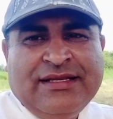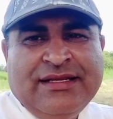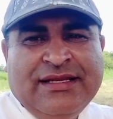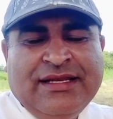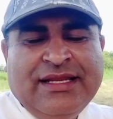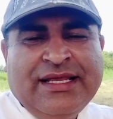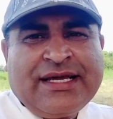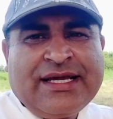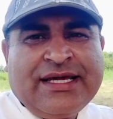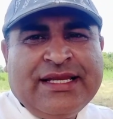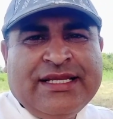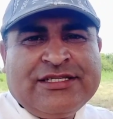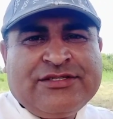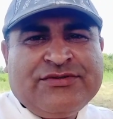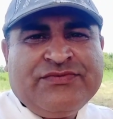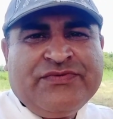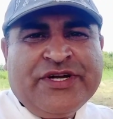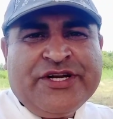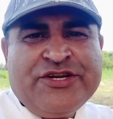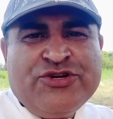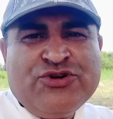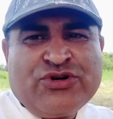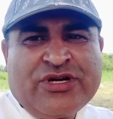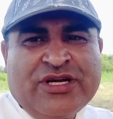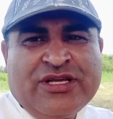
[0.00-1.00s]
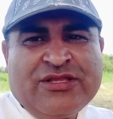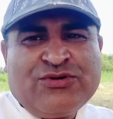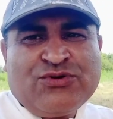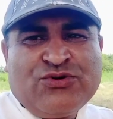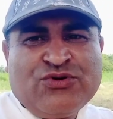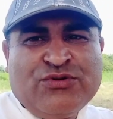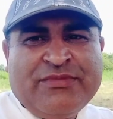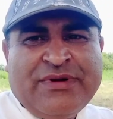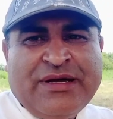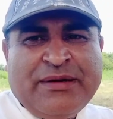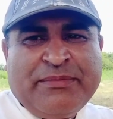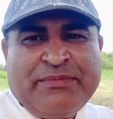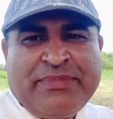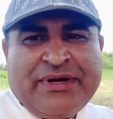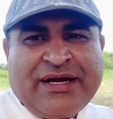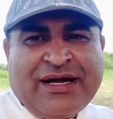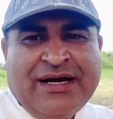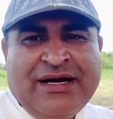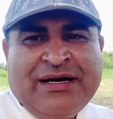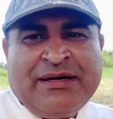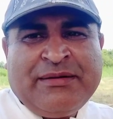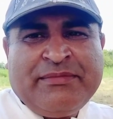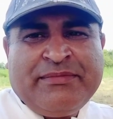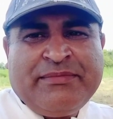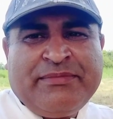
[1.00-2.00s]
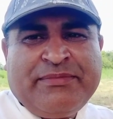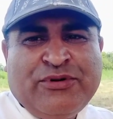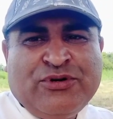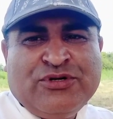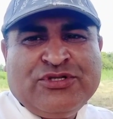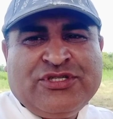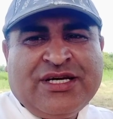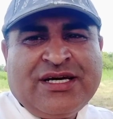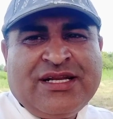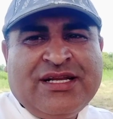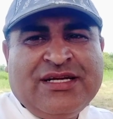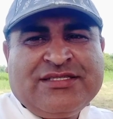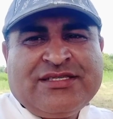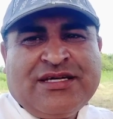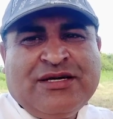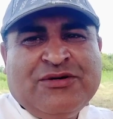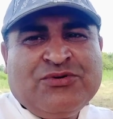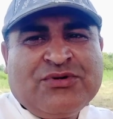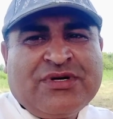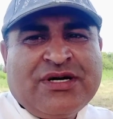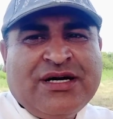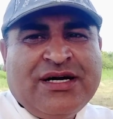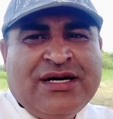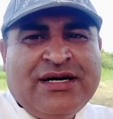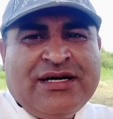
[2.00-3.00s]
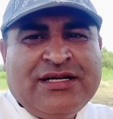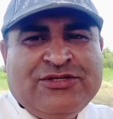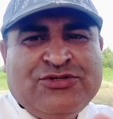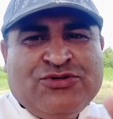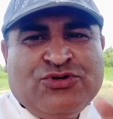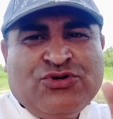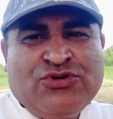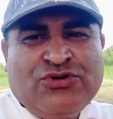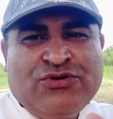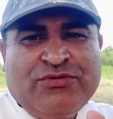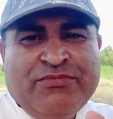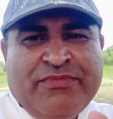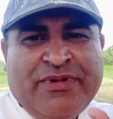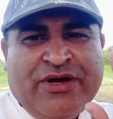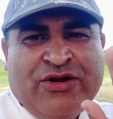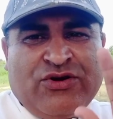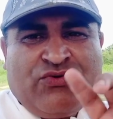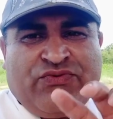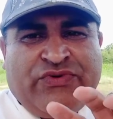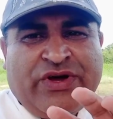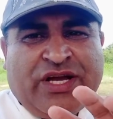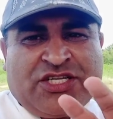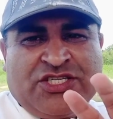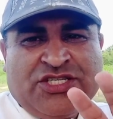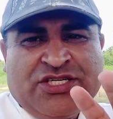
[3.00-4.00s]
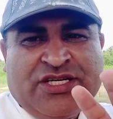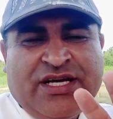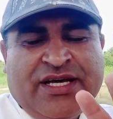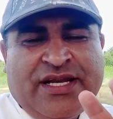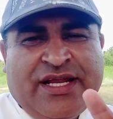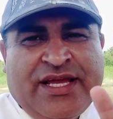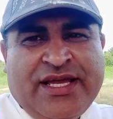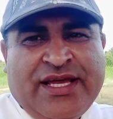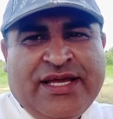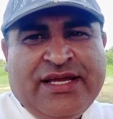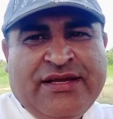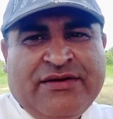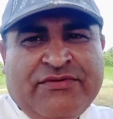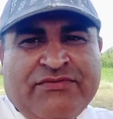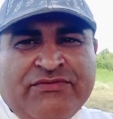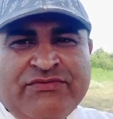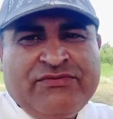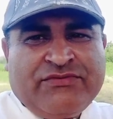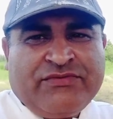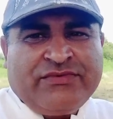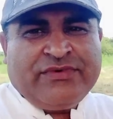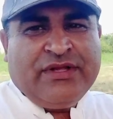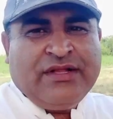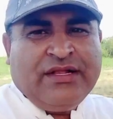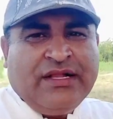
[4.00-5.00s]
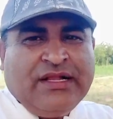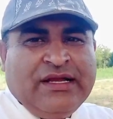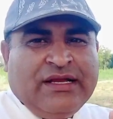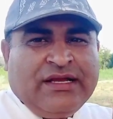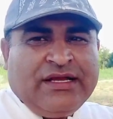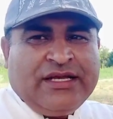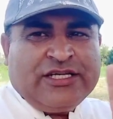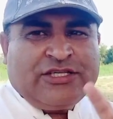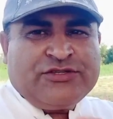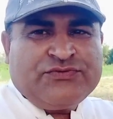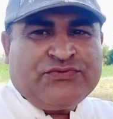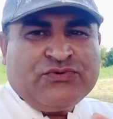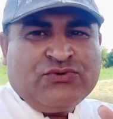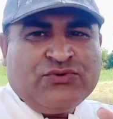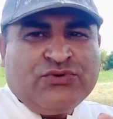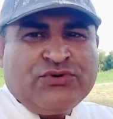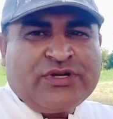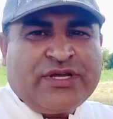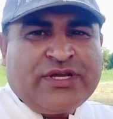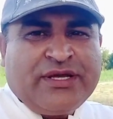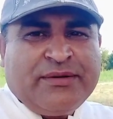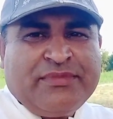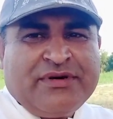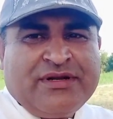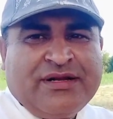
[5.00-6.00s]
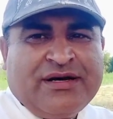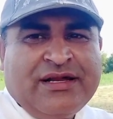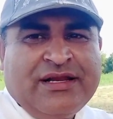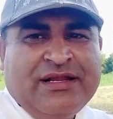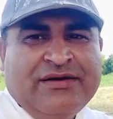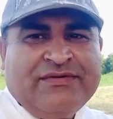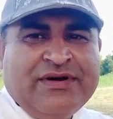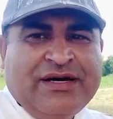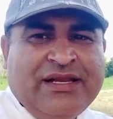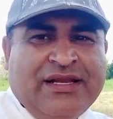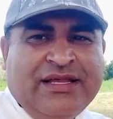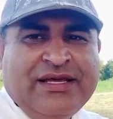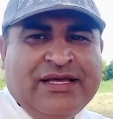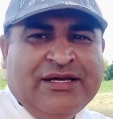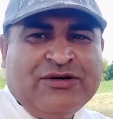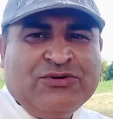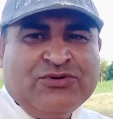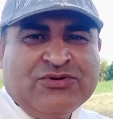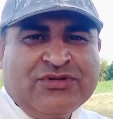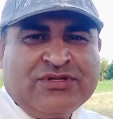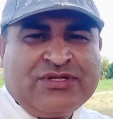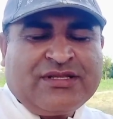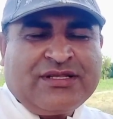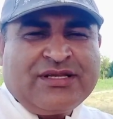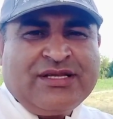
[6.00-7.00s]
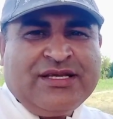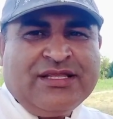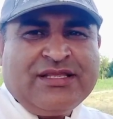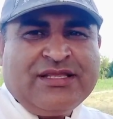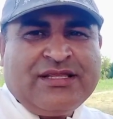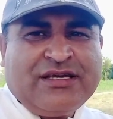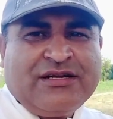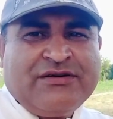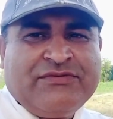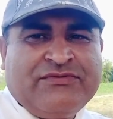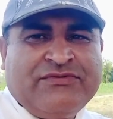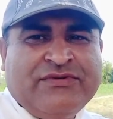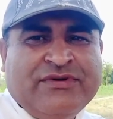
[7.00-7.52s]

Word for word: लेकिन इस वीडियो के थ्रू मैं पैगाम पहुंचाना चाहूँगा जो मैन्युफैक्चरर हैं इस फूड के बनाने वाले हैं उनकी तरफ